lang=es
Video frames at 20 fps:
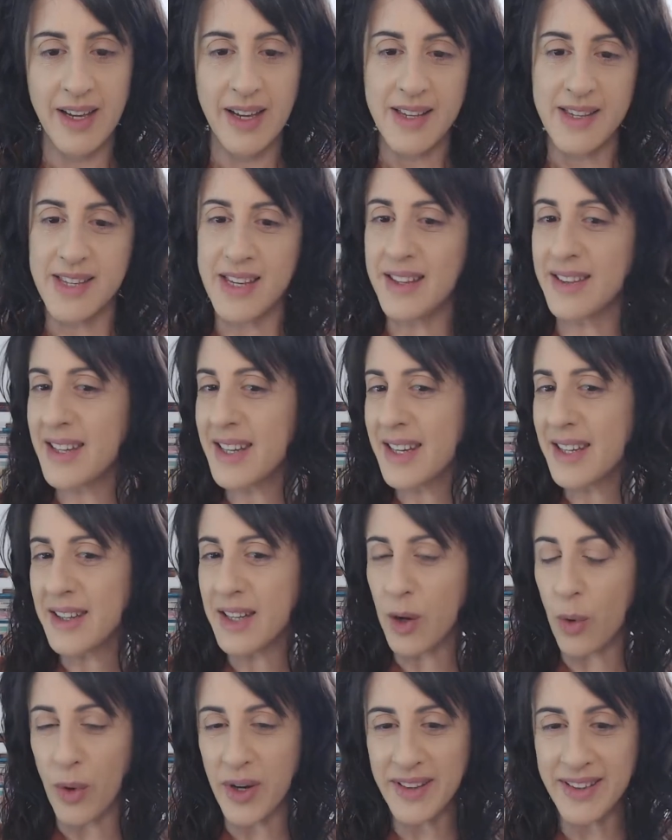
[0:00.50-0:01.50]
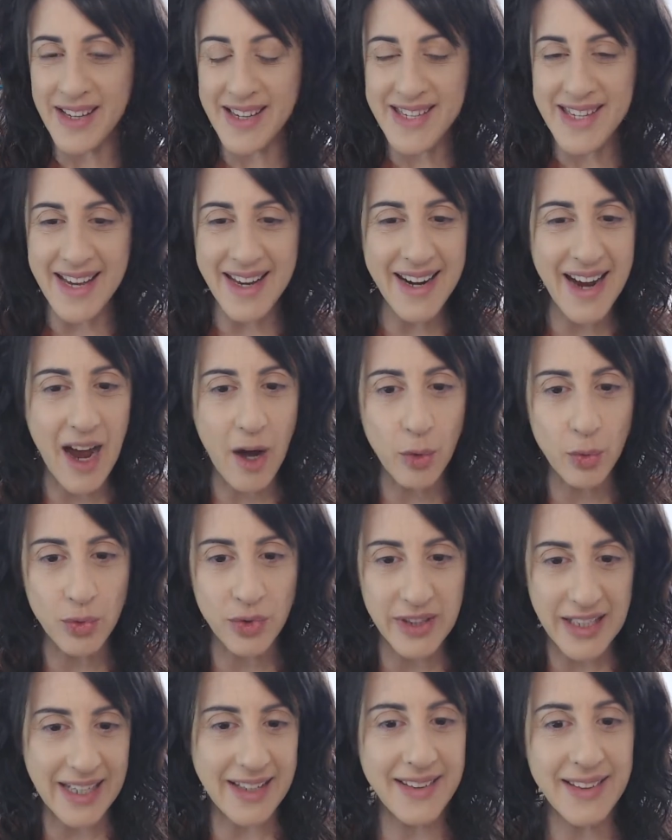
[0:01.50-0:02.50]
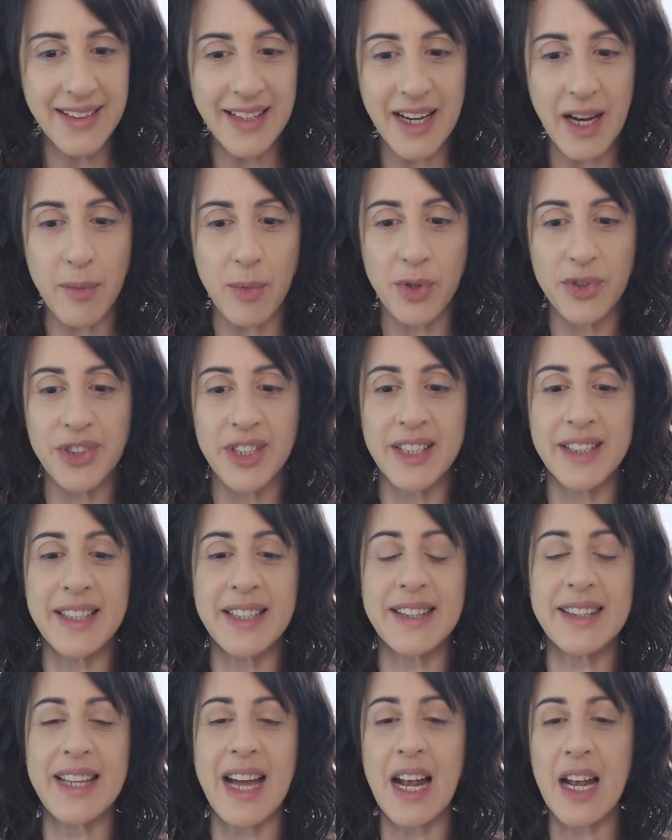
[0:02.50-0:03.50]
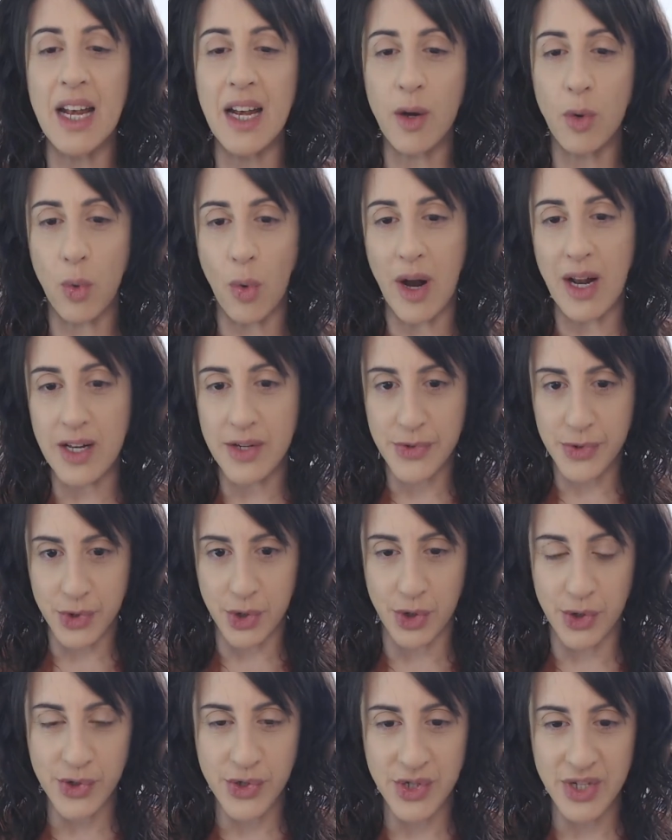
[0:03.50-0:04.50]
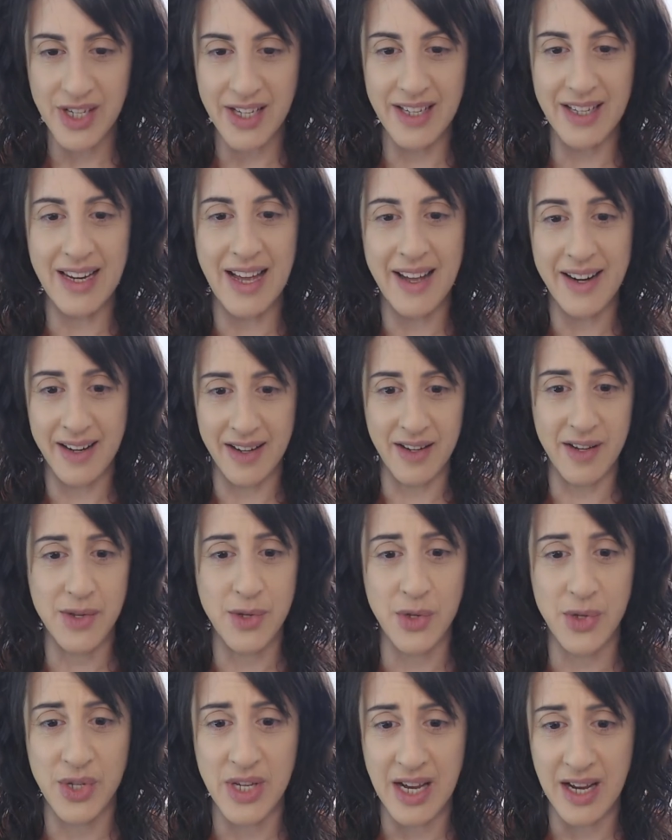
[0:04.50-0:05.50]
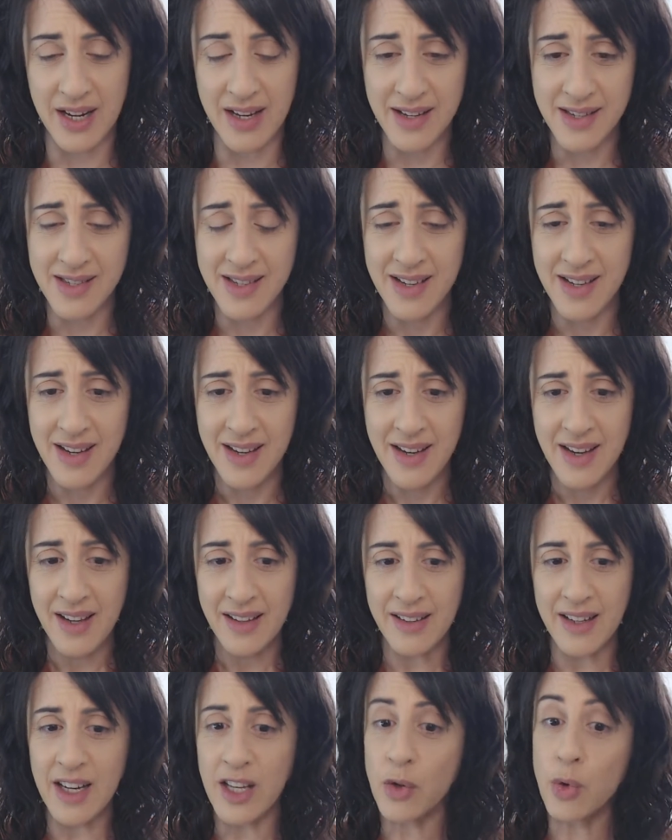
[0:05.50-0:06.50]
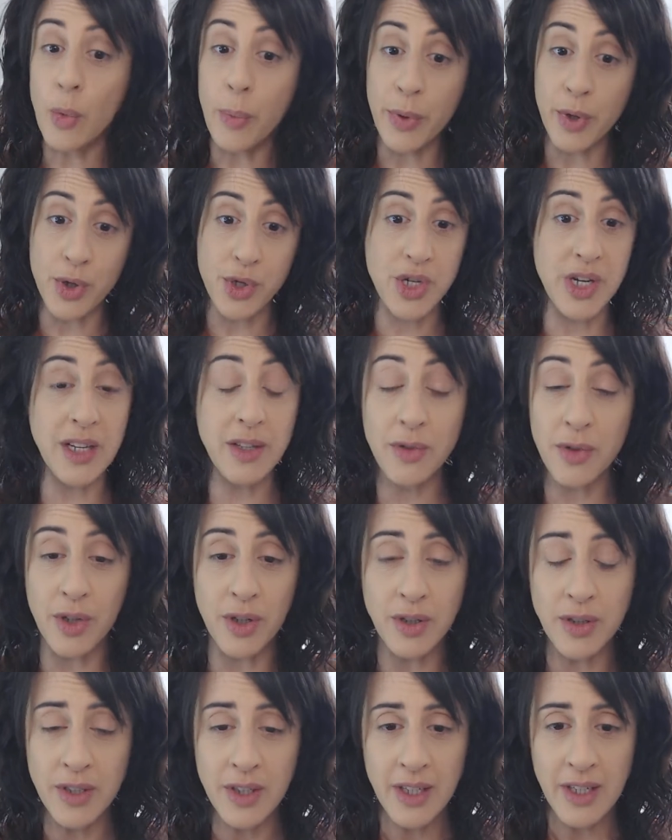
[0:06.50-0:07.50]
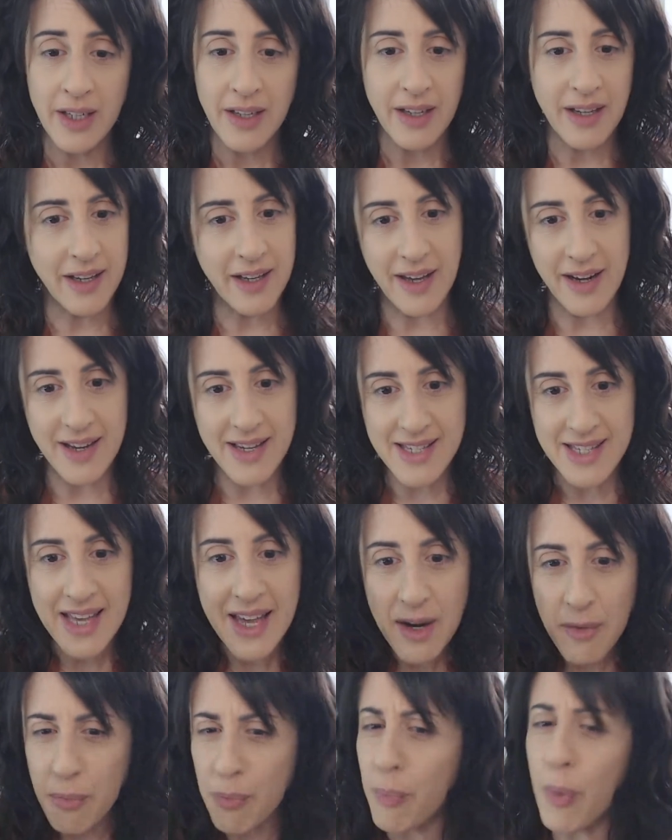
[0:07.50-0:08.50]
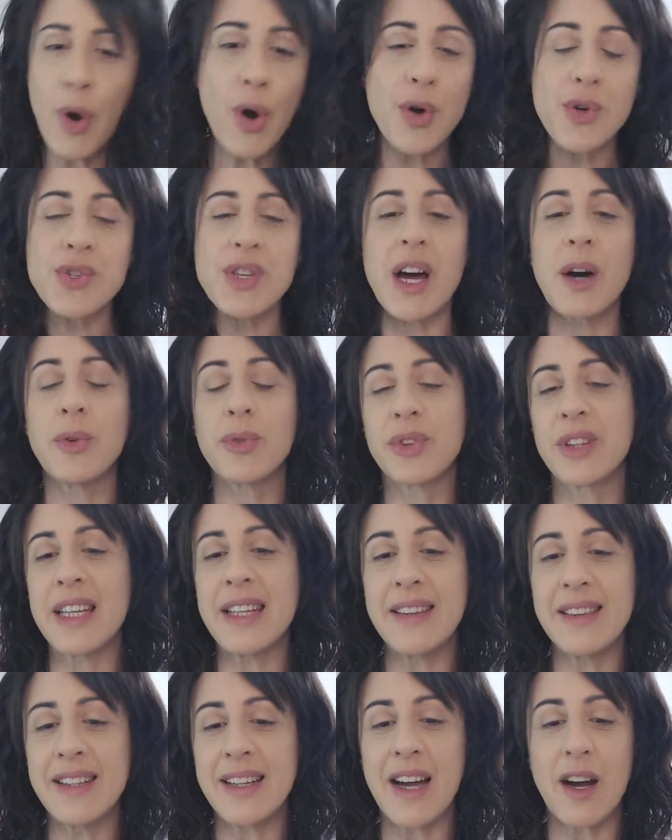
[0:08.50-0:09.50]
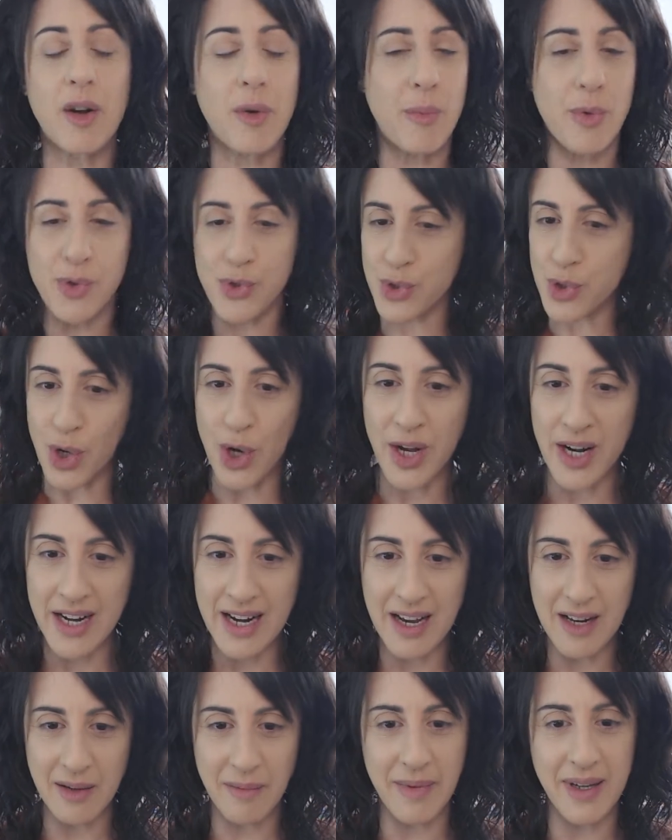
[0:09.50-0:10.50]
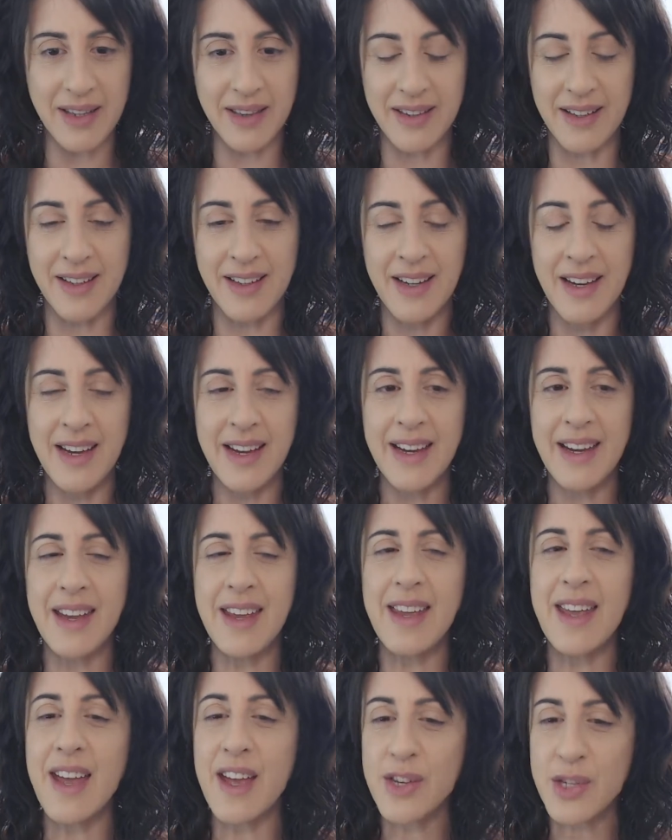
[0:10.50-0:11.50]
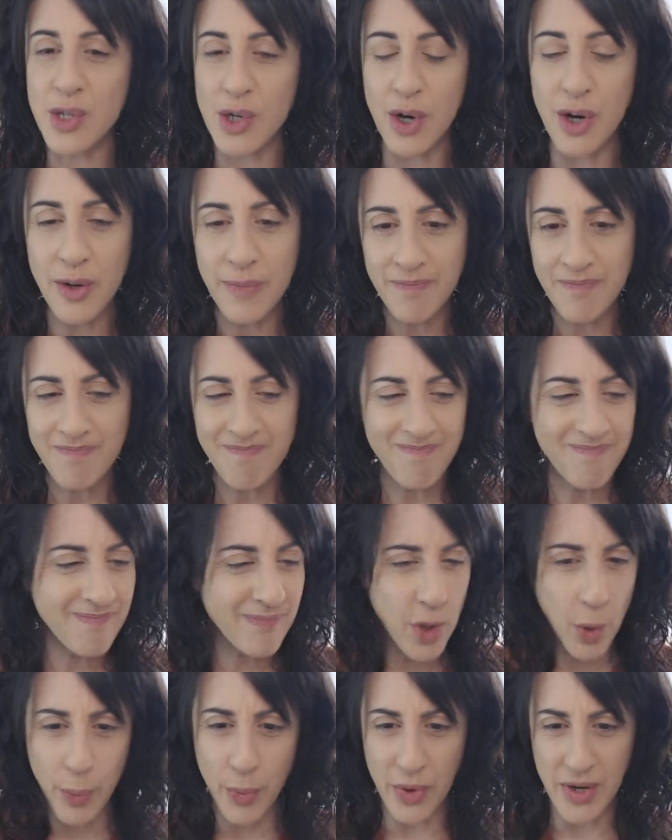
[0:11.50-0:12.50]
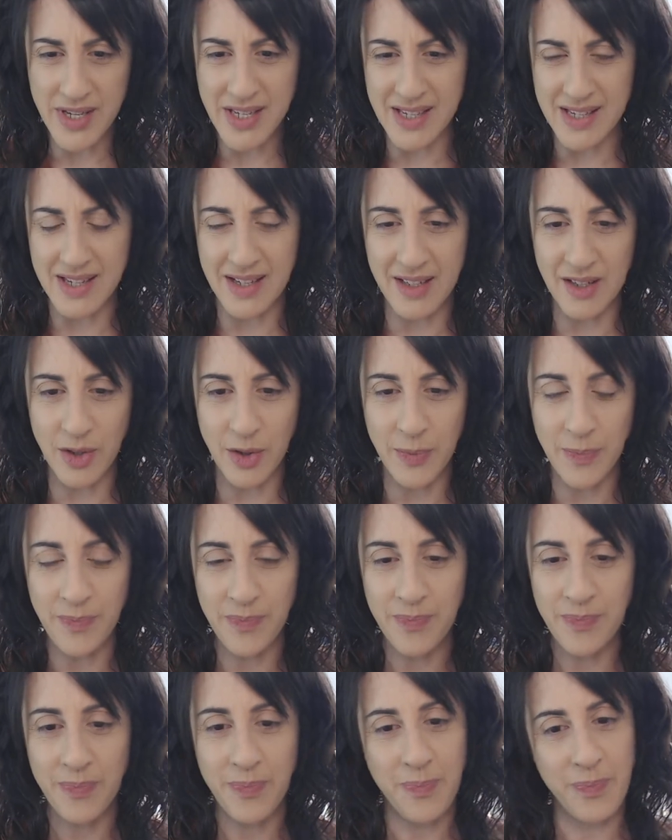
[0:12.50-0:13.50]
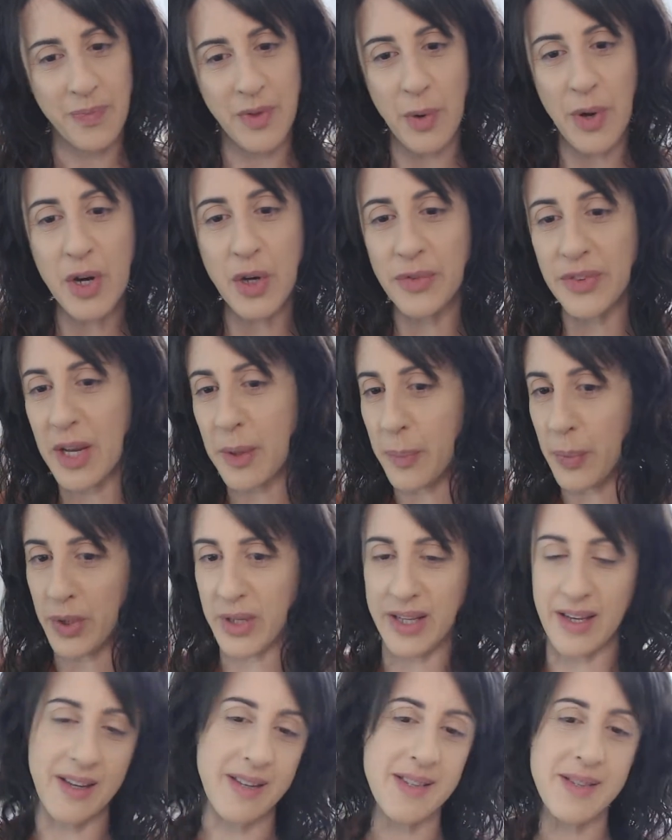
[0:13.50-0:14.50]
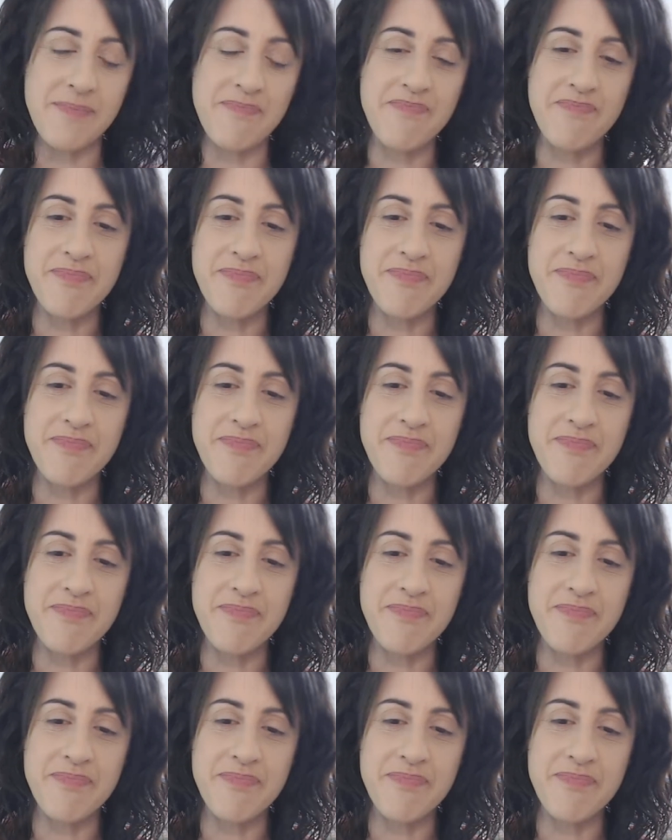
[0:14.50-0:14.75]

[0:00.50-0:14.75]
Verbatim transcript: ¿Sentís que te cuesta ser auténtica y mostrarte tal cual sos en las redes sociales? Tenés tu proyecto y querés ser vos auténtica como sos realmente y eso no podés hacerlo. Te voy a contar por qué es.